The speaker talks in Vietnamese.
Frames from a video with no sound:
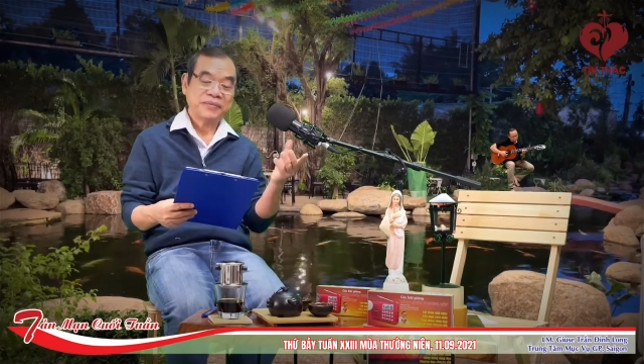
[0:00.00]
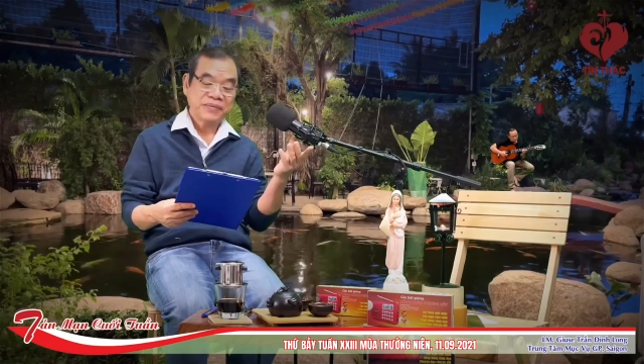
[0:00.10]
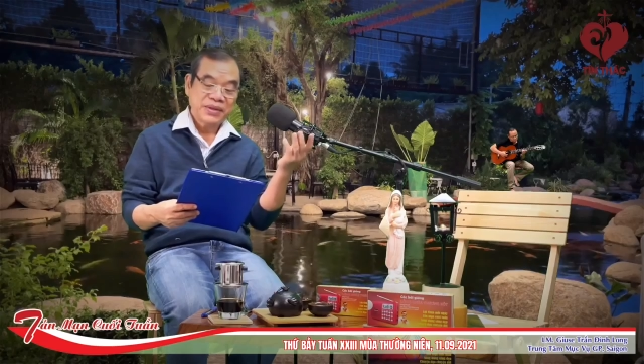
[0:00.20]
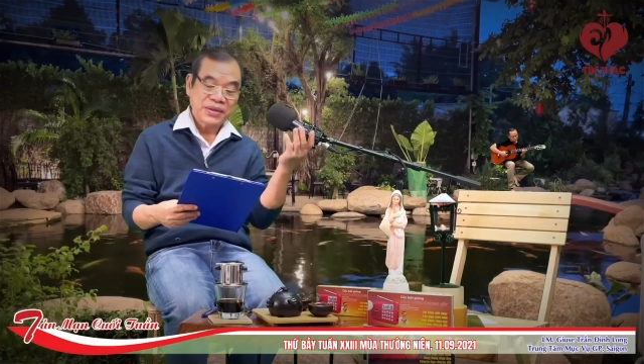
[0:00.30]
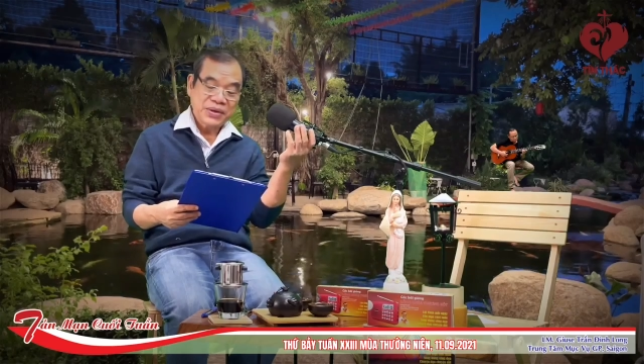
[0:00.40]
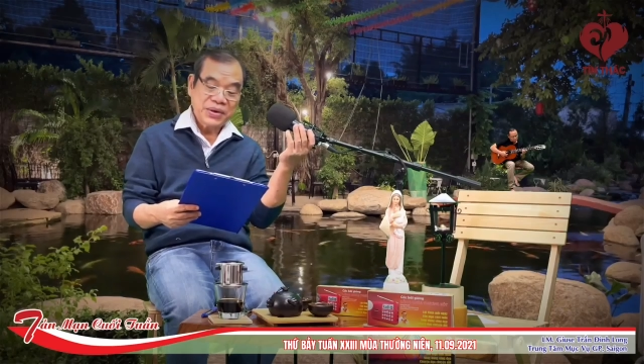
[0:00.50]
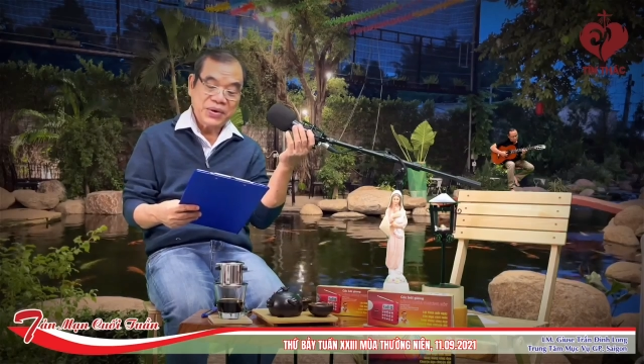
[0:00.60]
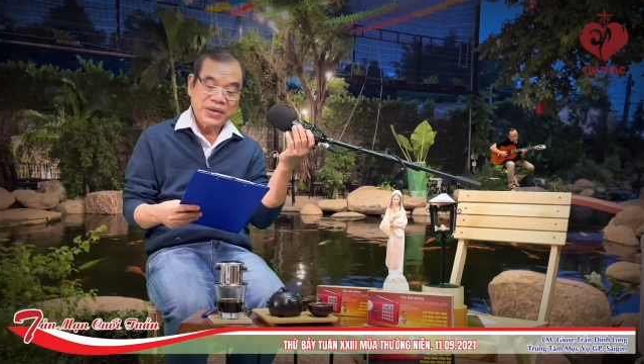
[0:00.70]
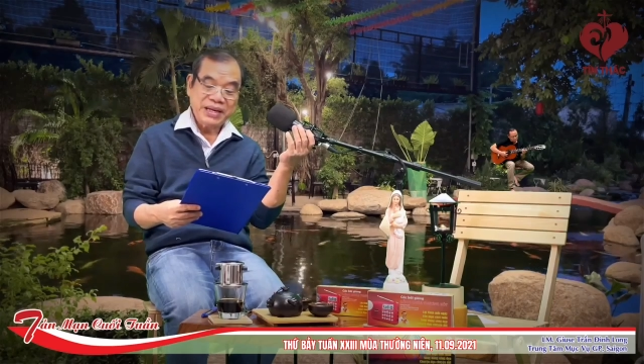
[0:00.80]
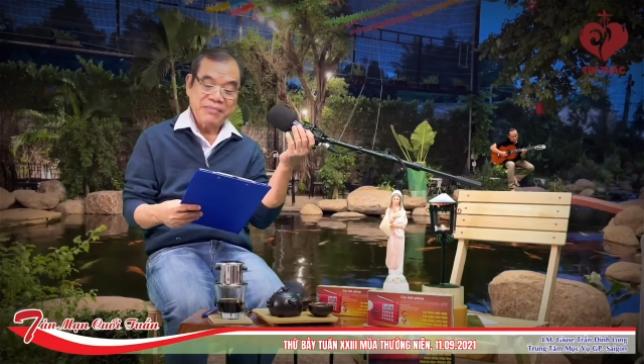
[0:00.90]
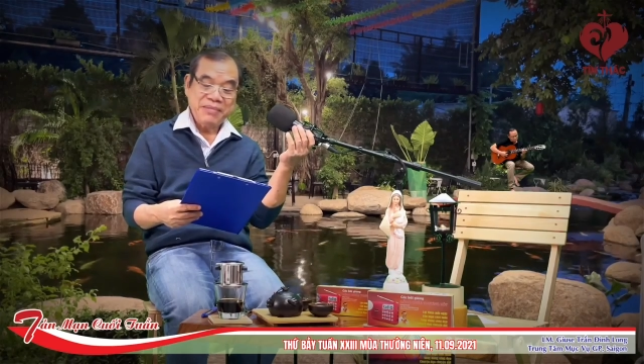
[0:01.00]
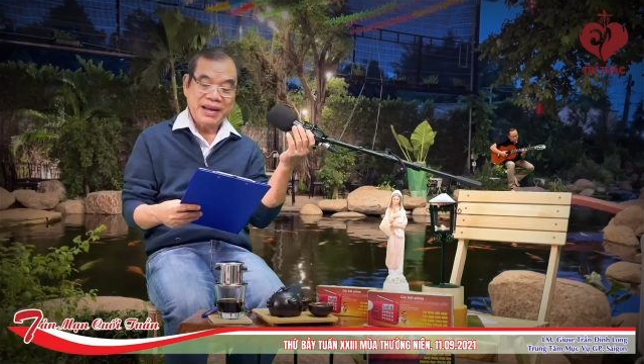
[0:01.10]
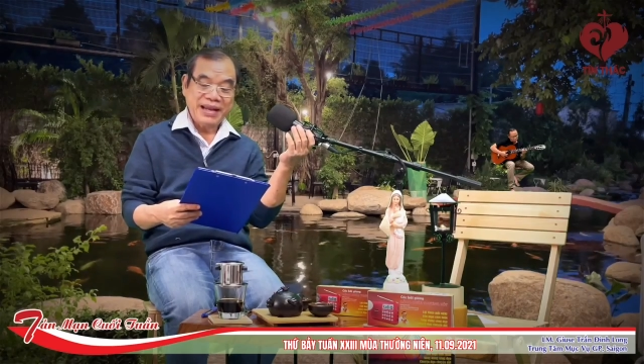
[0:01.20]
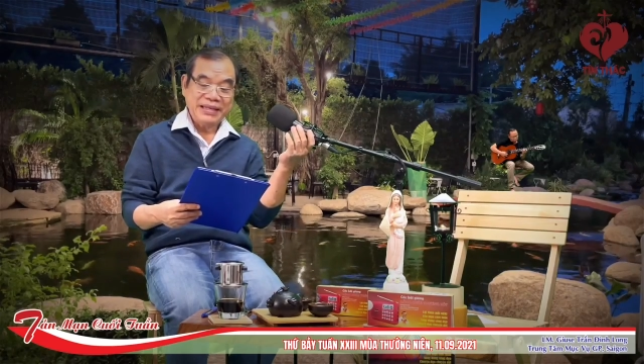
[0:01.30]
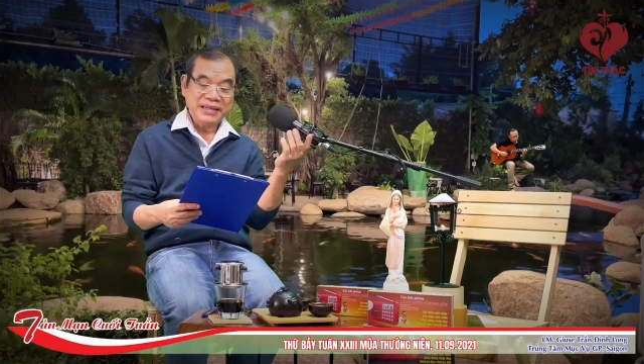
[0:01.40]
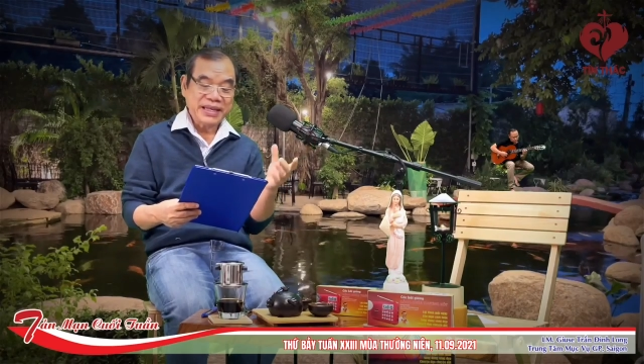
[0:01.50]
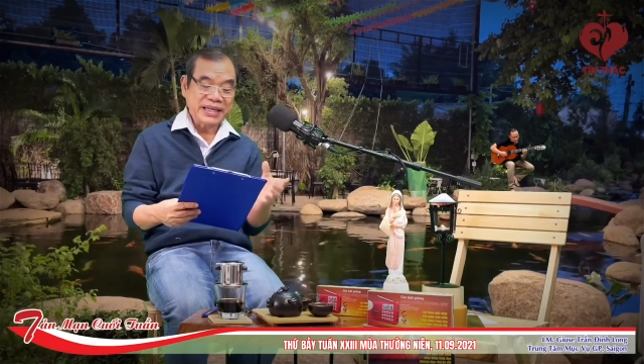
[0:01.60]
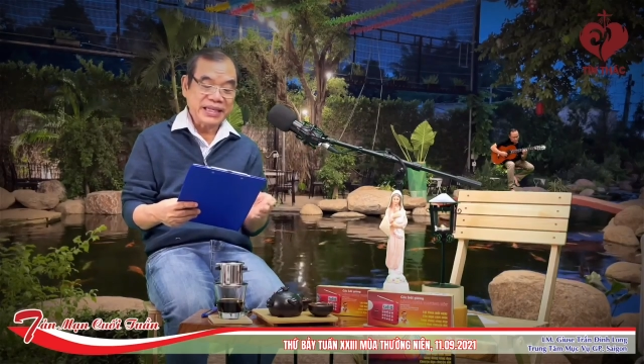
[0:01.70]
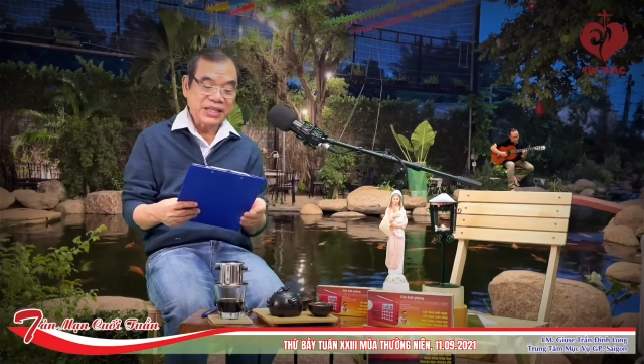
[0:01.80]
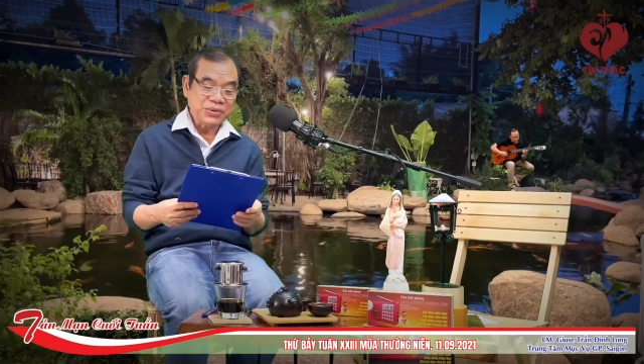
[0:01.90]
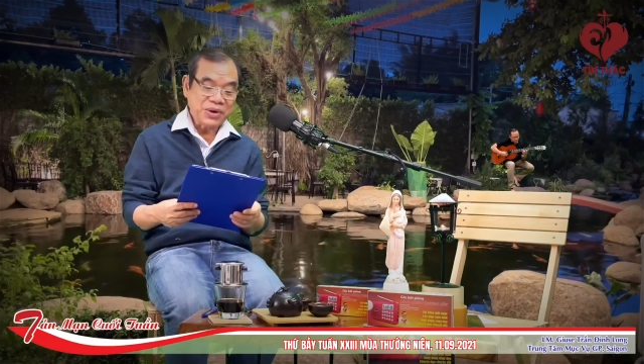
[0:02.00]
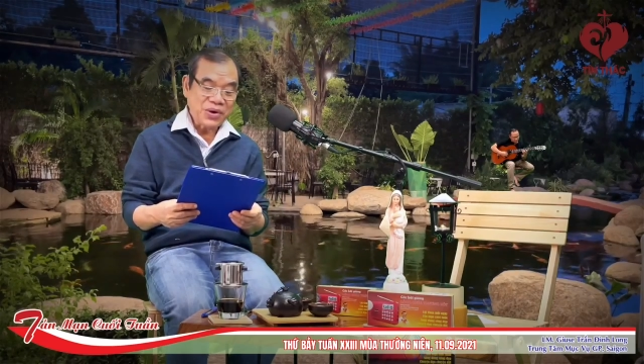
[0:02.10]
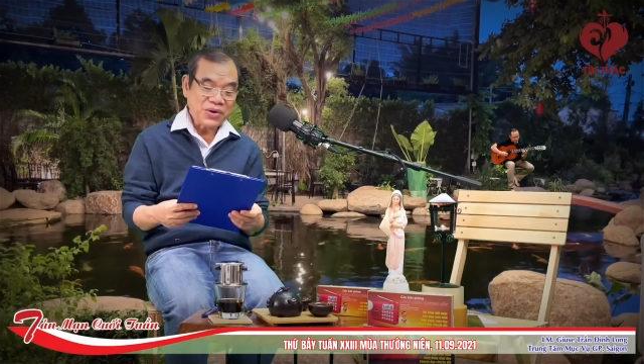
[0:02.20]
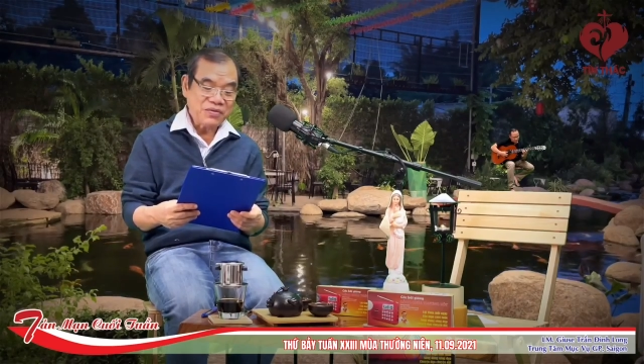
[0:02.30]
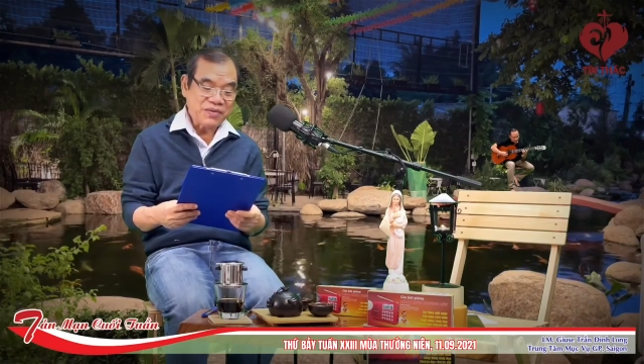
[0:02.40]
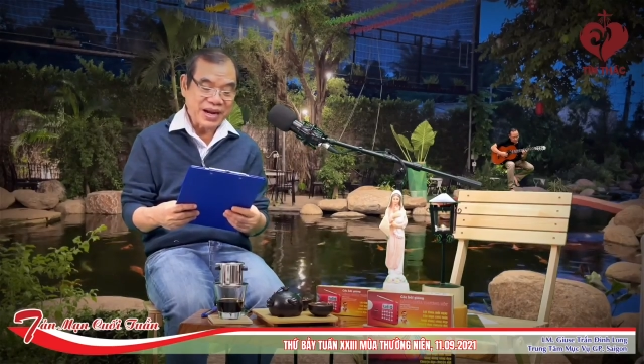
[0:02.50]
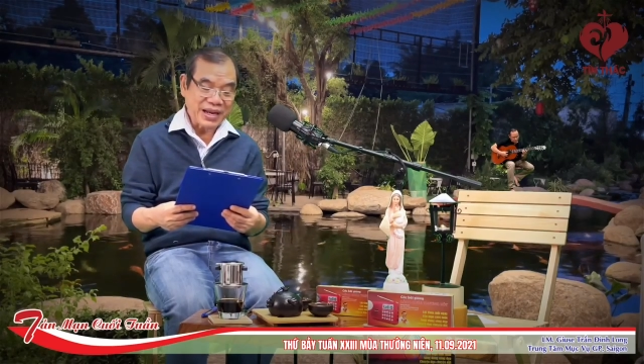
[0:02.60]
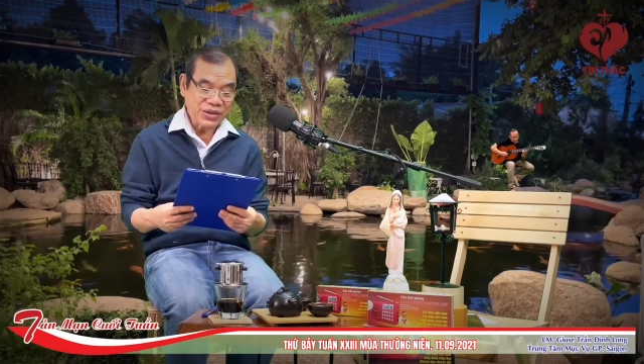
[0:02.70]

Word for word: góp vào quỹ giọt sữa cho bé Thơ,